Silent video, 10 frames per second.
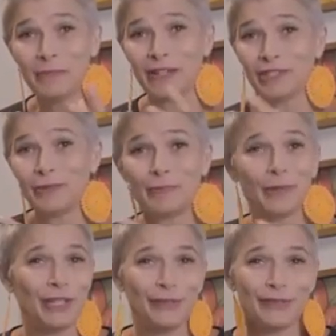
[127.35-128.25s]
a gente
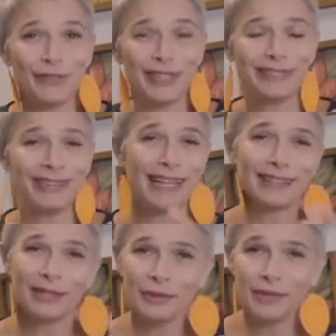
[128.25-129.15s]
podendo ver na
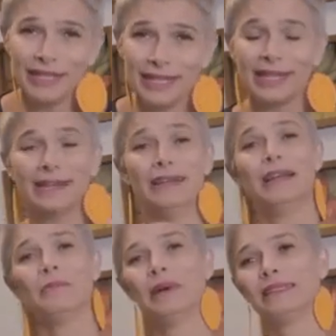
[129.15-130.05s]
teoria, mas